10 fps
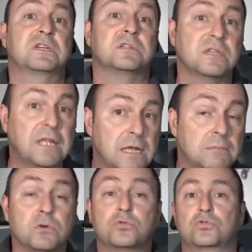Kızıl
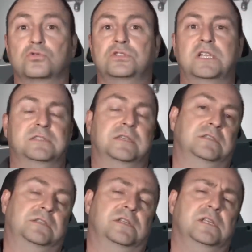elma uçtu
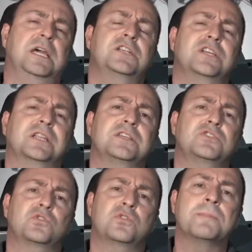testleri de
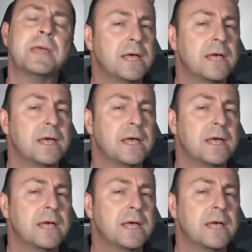gerçekleştiriyor.